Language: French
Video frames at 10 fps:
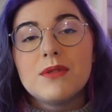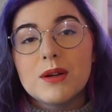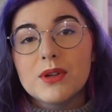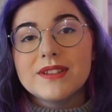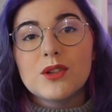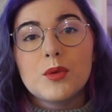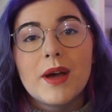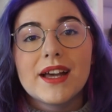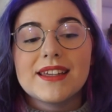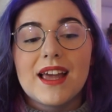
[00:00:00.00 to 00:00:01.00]
Elle va avoir des
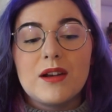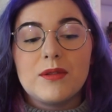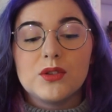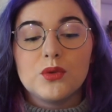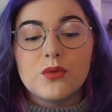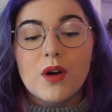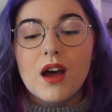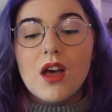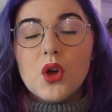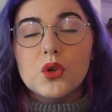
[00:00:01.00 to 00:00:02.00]
remarques, elle va devoir